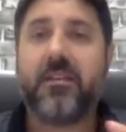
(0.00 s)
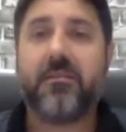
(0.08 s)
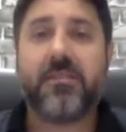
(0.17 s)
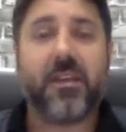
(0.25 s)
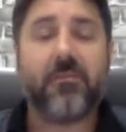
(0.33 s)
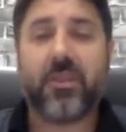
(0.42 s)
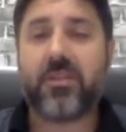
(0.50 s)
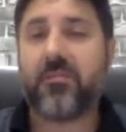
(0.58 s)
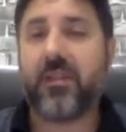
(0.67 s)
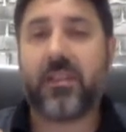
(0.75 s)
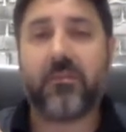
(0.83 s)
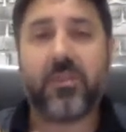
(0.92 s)

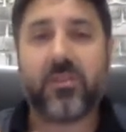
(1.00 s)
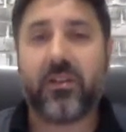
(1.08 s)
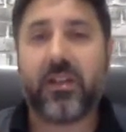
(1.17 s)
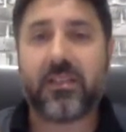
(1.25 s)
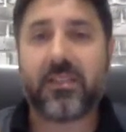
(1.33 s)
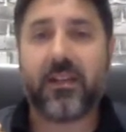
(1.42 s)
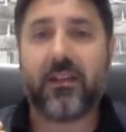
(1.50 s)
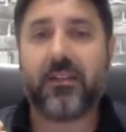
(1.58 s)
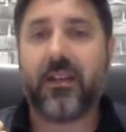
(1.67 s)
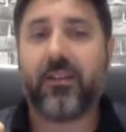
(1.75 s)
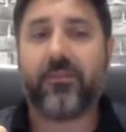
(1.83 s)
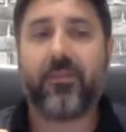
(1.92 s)
Semplicemente bisogna alzare il
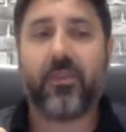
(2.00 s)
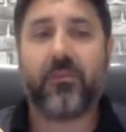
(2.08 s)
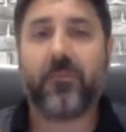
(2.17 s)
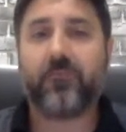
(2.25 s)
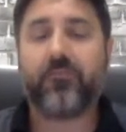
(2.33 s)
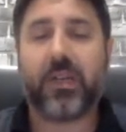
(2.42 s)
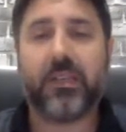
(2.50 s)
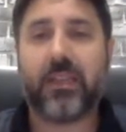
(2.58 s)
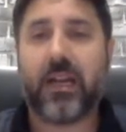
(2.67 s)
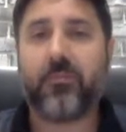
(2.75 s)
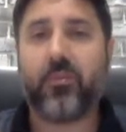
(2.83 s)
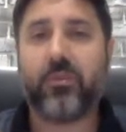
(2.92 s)
telefono,
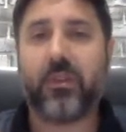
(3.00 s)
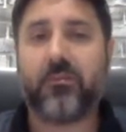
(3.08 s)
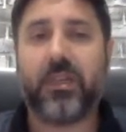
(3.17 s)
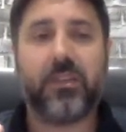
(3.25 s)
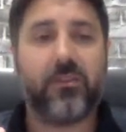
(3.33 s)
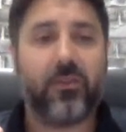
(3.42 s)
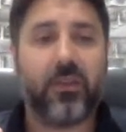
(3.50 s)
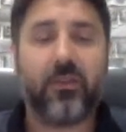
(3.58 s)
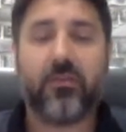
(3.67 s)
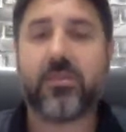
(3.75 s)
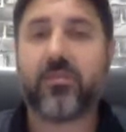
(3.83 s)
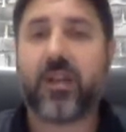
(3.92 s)
prendere appuntamento, in
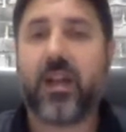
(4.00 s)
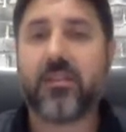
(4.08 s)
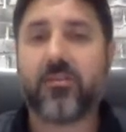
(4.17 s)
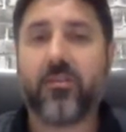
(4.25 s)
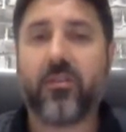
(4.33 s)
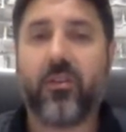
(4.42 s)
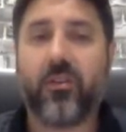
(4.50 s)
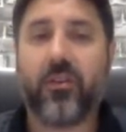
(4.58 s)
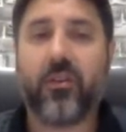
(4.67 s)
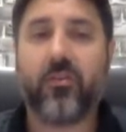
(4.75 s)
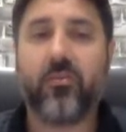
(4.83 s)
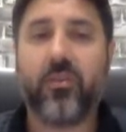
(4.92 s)
questo caso con
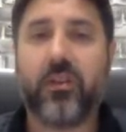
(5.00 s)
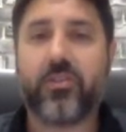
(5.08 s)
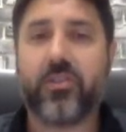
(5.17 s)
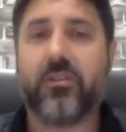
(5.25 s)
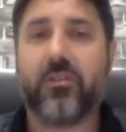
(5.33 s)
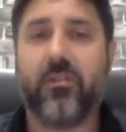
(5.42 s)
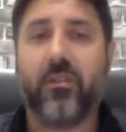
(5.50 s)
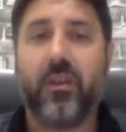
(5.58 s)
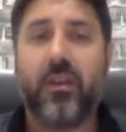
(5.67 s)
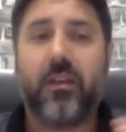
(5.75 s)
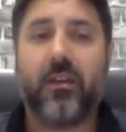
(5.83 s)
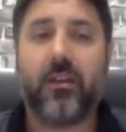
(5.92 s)
un centro
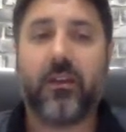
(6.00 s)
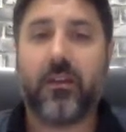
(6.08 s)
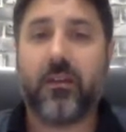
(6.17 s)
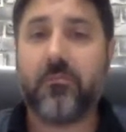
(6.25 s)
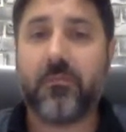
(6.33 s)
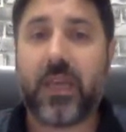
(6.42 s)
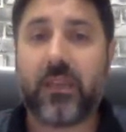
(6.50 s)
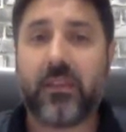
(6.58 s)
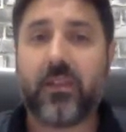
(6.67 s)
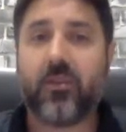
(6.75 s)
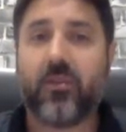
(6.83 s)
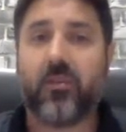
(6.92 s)
eh,
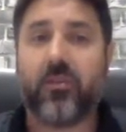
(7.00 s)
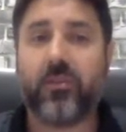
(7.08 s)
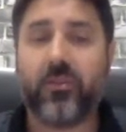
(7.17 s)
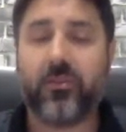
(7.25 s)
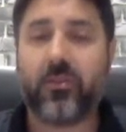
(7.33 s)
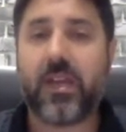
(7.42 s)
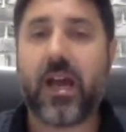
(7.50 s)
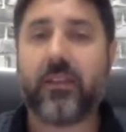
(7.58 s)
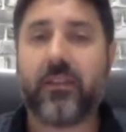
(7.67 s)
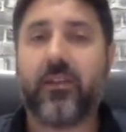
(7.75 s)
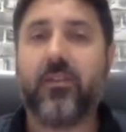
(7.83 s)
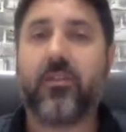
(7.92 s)
medico
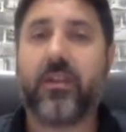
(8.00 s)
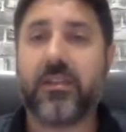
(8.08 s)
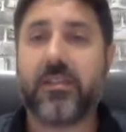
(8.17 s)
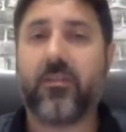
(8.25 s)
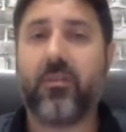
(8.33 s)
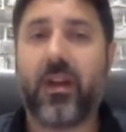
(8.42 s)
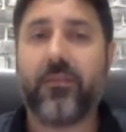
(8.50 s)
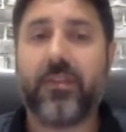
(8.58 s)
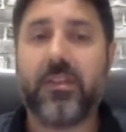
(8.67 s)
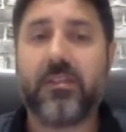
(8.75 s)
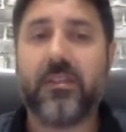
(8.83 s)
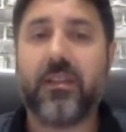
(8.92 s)
odontoiatrico che esegue la
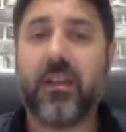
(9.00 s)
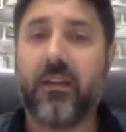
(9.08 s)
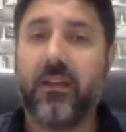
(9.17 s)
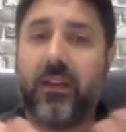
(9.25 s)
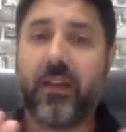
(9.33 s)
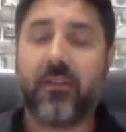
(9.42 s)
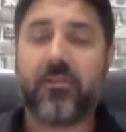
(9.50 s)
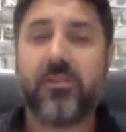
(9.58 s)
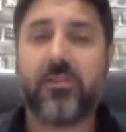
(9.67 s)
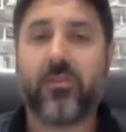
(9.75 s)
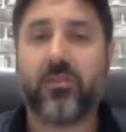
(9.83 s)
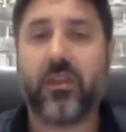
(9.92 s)
visita e allo
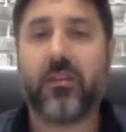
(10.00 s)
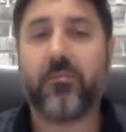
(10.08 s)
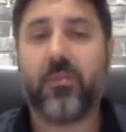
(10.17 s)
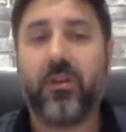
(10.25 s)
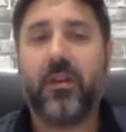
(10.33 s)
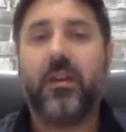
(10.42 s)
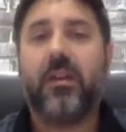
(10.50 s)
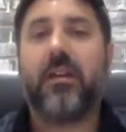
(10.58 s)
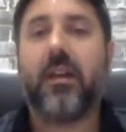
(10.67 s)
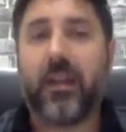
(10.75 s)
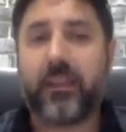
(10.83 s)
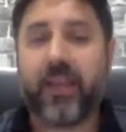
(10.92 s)
stesso tempo
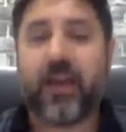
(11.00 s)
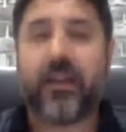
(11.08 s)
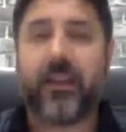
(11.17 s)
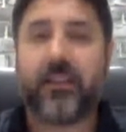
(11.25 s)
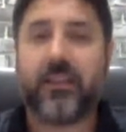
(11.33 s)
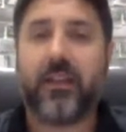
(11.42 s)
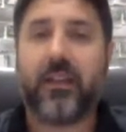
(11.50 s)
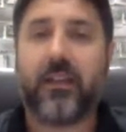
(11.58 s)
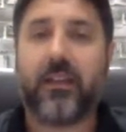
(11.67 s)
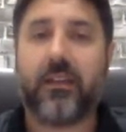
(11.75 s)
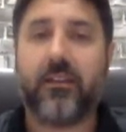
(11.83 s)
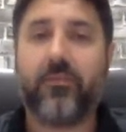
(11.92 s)
andare a
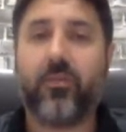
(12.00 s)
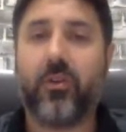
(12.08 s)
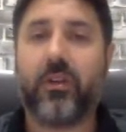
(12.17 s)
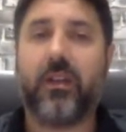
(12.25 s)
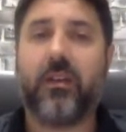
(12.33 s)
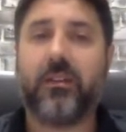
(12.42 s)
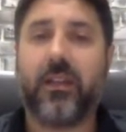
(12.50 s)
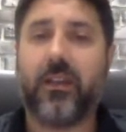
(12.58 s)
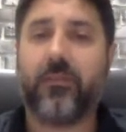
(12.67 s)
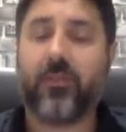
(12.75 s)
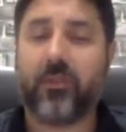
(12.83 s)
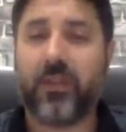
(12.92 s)
tirare fuori il
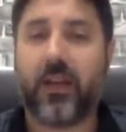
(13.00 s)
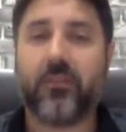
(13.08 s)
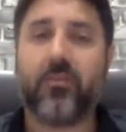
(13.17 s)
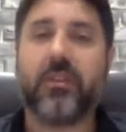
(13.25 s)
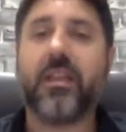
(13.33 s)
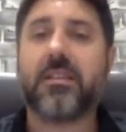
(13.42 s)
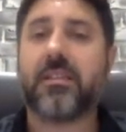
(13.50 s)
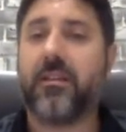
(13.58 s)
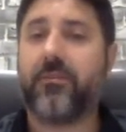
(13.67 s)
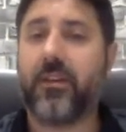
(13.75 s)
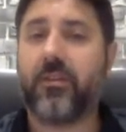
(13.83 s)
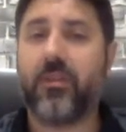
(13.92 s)
telefono dalla tua tasca,
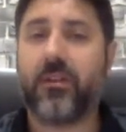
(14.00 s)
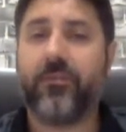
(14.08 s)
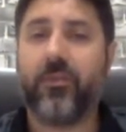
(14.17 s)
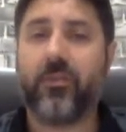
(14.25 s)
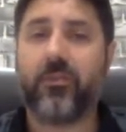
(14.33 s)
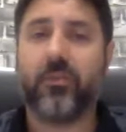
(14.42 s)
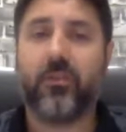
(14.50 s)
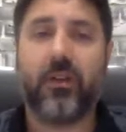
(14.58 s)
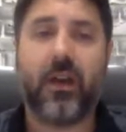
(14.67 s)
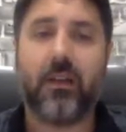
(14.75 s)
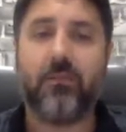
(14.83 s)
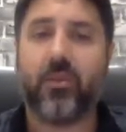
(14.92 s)
fare una foto
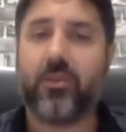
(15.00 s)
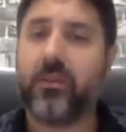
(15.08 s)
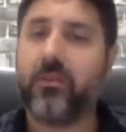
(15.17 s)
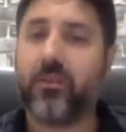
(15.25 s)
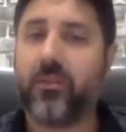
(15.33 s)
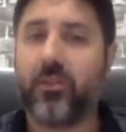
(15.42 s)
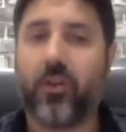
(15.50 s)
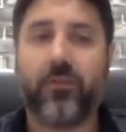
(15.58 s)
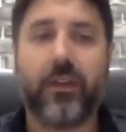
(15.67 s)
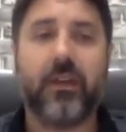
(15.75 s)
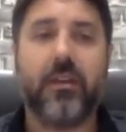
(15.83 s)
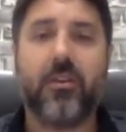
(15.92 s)
al monitor
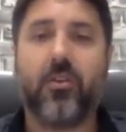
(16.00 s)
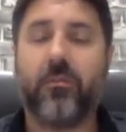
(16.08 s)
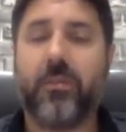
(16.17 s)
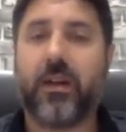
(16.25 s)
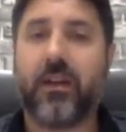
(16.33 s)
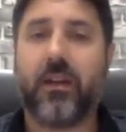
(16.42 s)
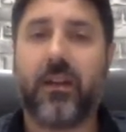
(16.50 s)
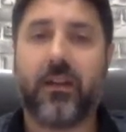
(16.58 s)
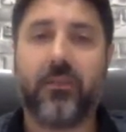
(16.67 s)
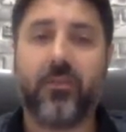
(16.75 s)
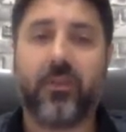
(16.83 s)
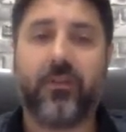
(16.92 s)
dove compare la
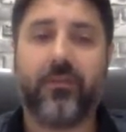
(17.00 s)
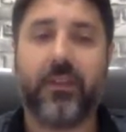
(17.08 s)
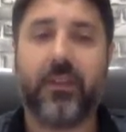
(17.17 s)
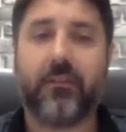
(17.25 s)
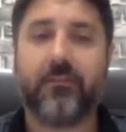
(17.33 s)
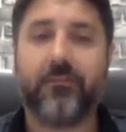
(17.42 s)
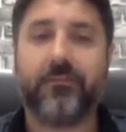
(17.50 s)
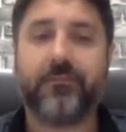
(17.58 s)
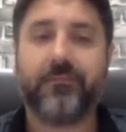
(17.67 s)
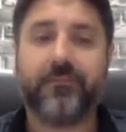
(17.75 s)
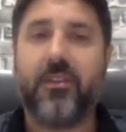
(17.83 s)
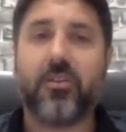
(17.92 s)
radiografia.
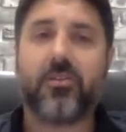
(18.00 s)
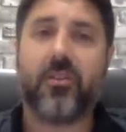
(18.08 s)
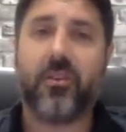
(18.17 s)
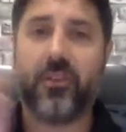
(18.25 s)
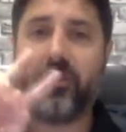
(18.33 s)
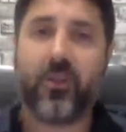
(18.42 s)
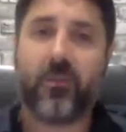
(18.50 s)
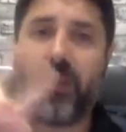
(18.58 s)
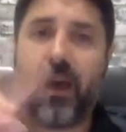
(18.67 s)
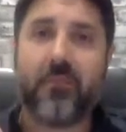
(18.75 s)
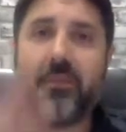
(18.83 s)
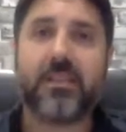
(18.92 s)
Io sono Dottor
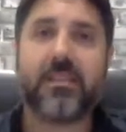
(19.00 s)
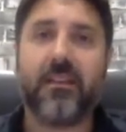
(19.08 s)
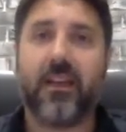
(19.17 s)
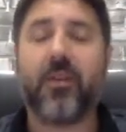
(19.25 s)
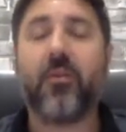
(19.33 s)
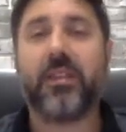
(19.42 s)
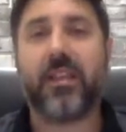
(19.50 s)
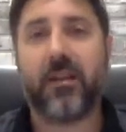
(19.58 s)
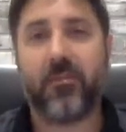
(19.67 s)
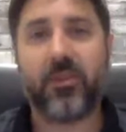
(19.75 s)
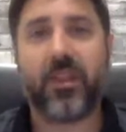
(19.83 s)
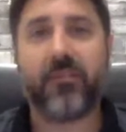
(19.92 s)
Palmas e qua
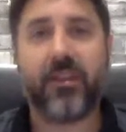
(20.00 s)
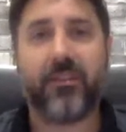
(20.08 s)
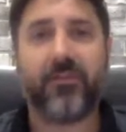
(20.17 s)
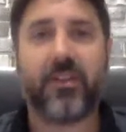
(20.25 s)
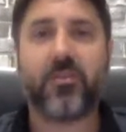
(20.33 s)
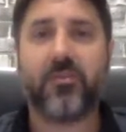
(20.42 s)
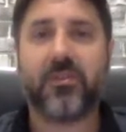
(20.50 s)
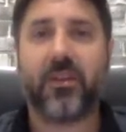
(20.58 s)
dalla Moldavia ti faccio un